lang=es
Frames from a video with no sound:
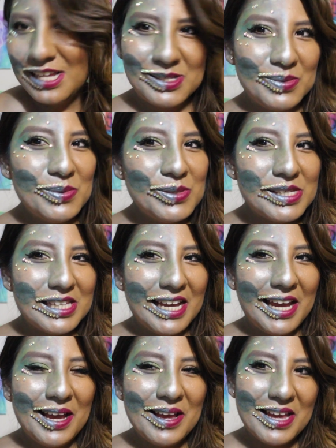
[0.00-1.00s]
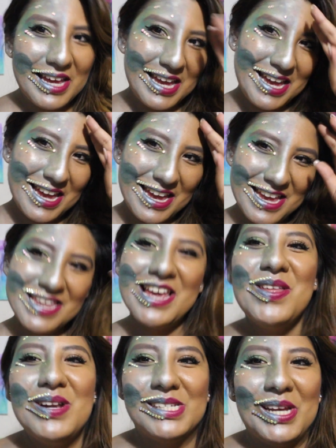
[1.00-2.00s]
les guste y
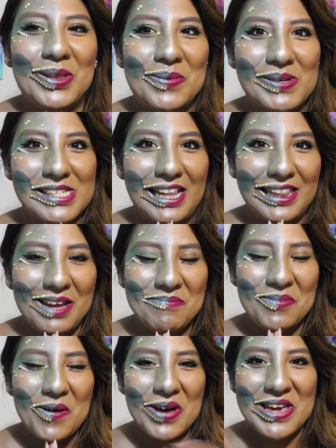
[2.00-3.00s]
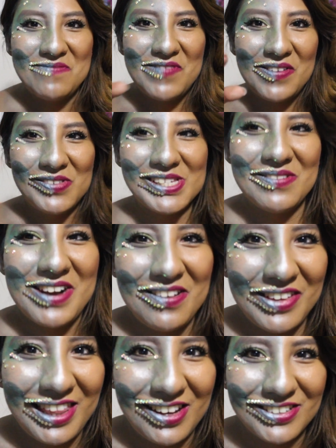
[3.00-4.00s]
ya les quito más el tiempo y vamos a ver
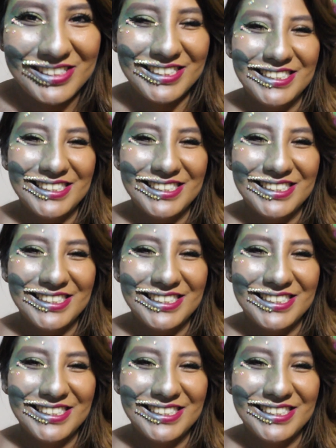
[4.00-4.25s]
el video.